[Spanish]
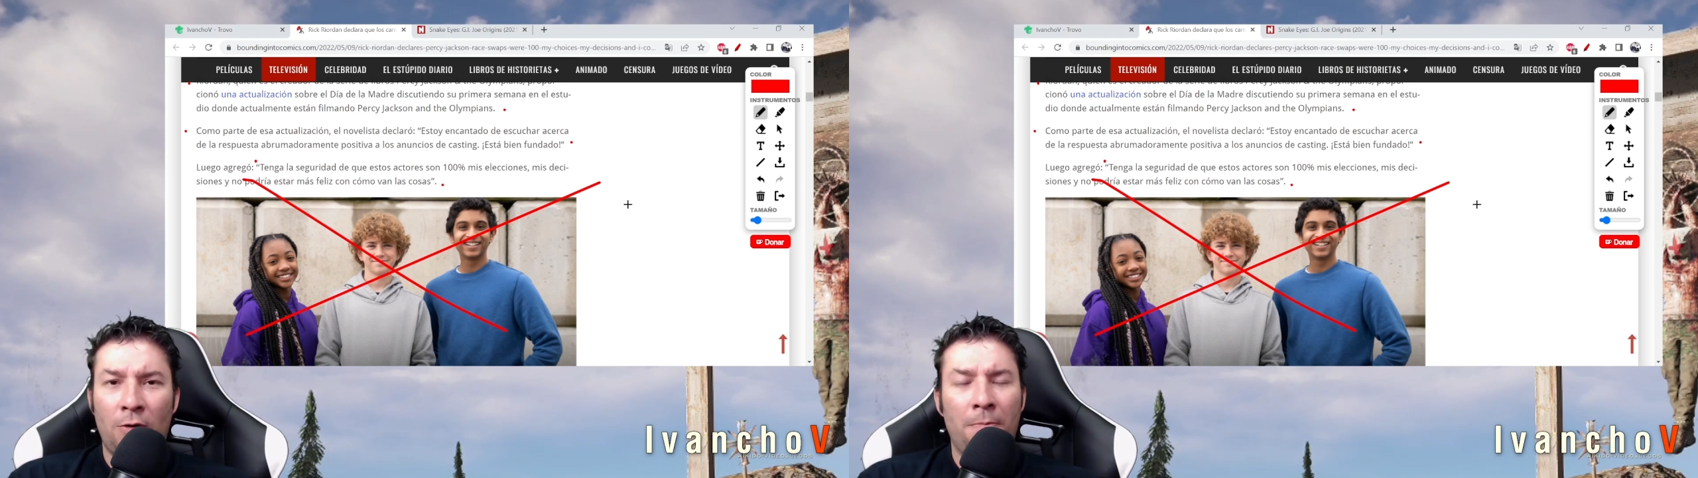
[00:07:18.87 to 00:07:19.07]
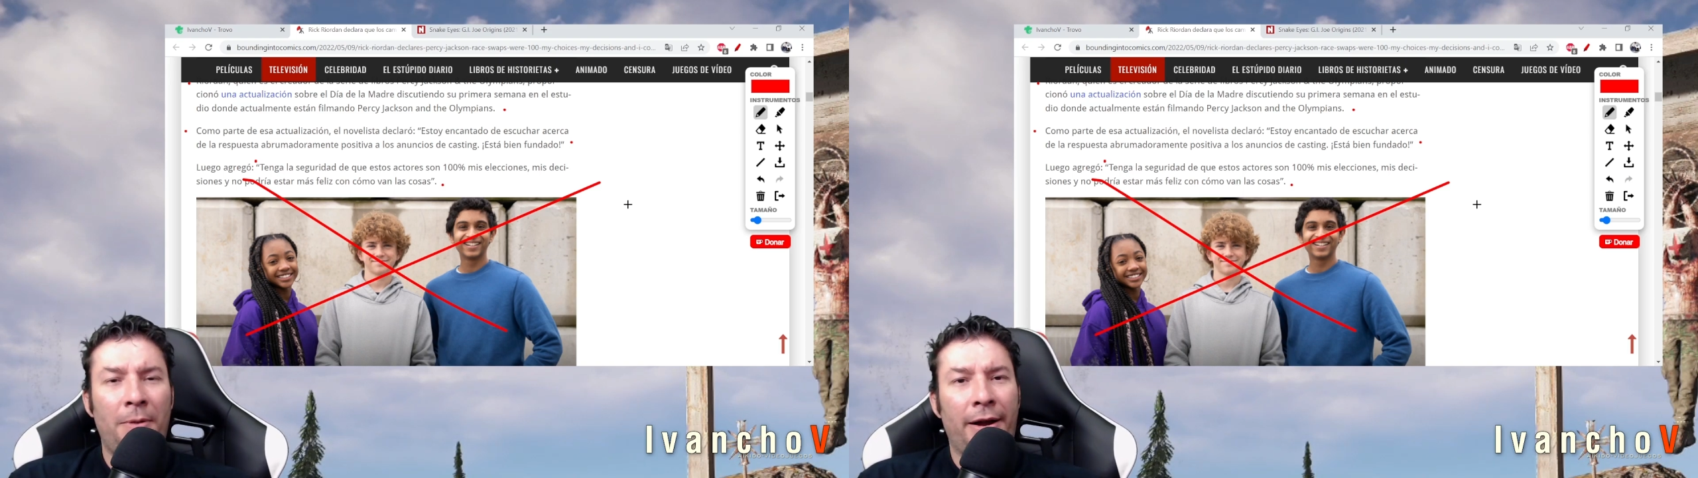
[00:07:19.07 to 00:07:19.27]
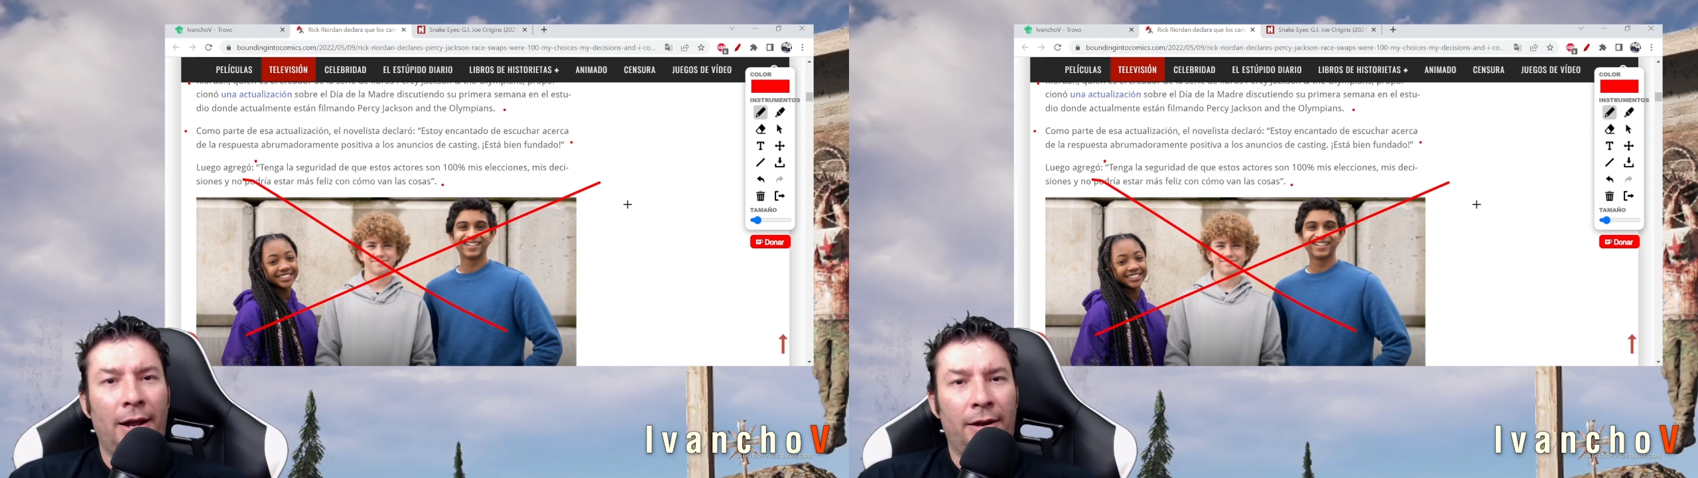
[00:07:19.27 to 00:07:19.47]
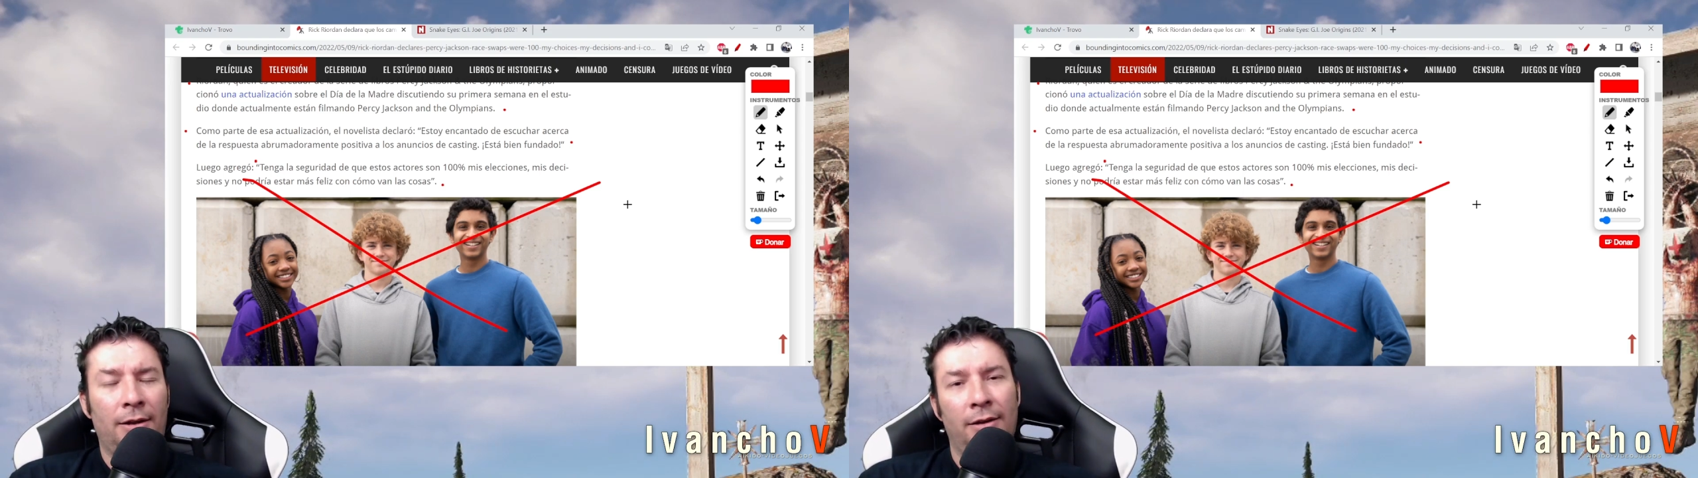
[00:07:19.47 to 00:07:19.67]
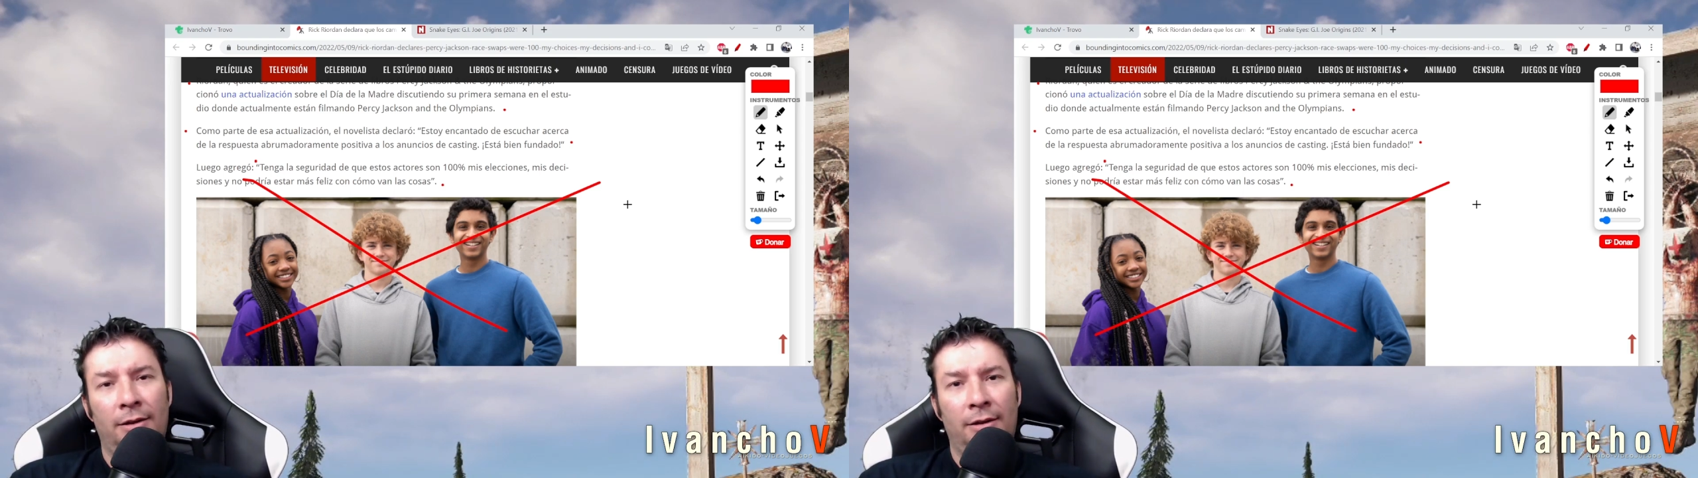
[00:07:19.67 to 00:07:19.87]
comparar,
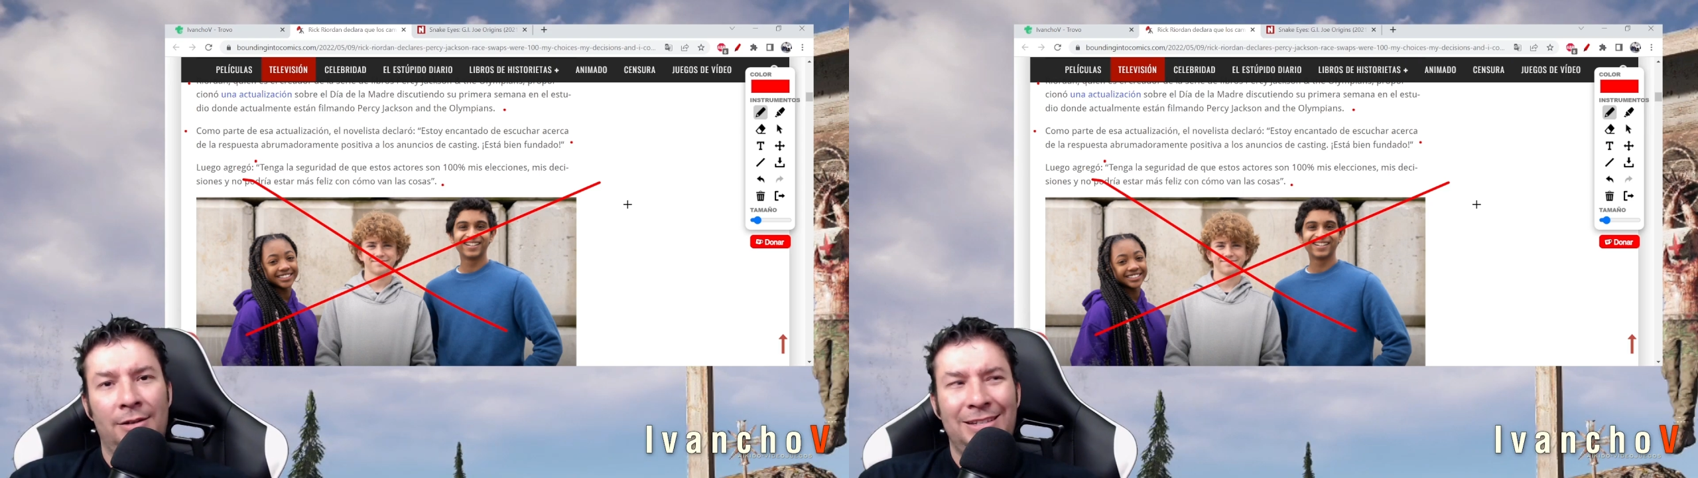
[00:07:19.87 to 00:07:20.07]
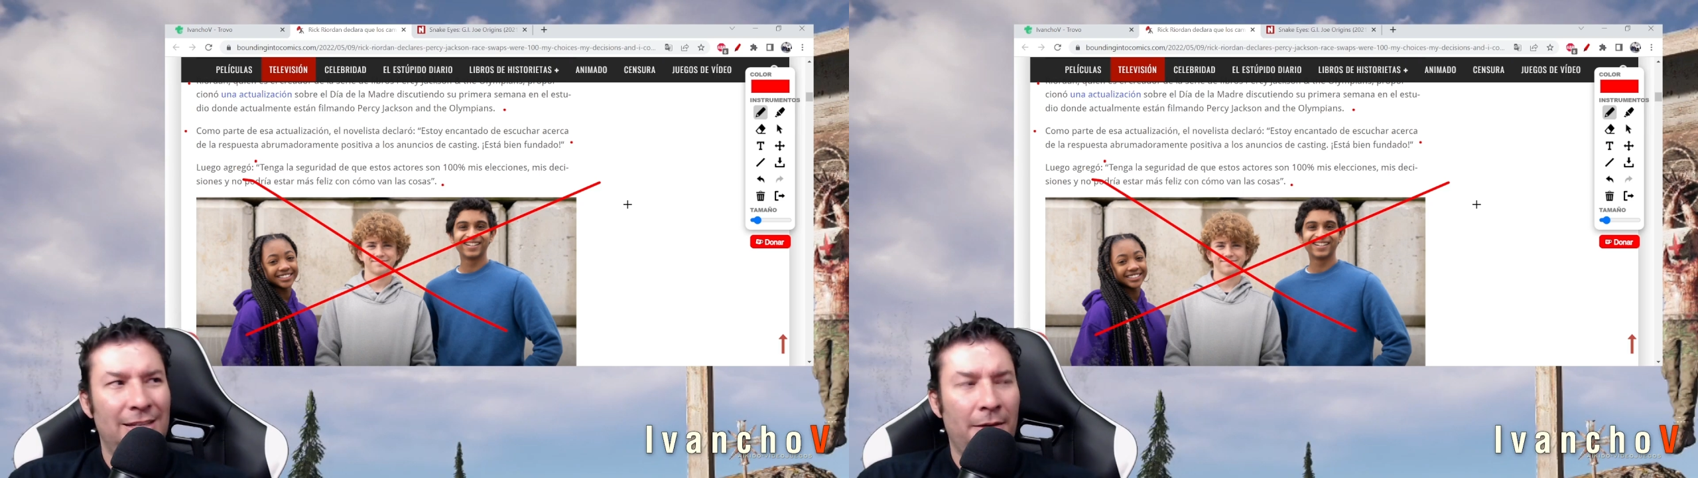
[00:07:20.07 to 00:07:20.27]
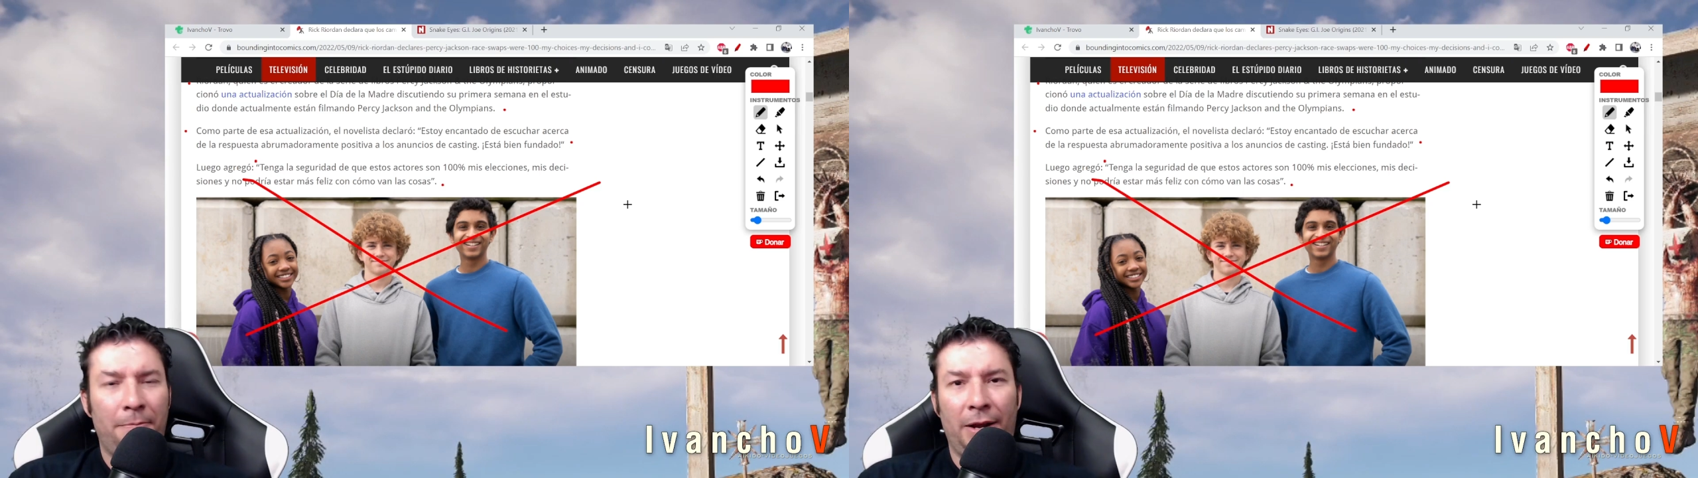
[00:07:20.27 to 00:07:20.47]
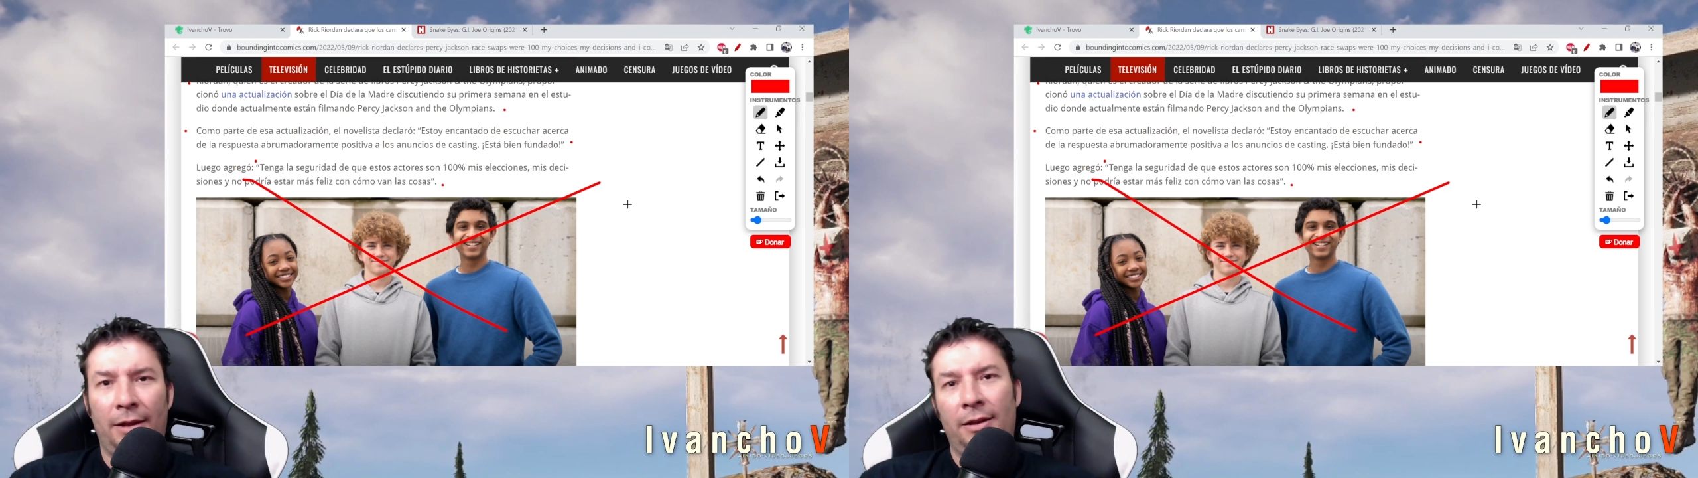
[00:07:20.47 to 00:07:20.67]
siempre.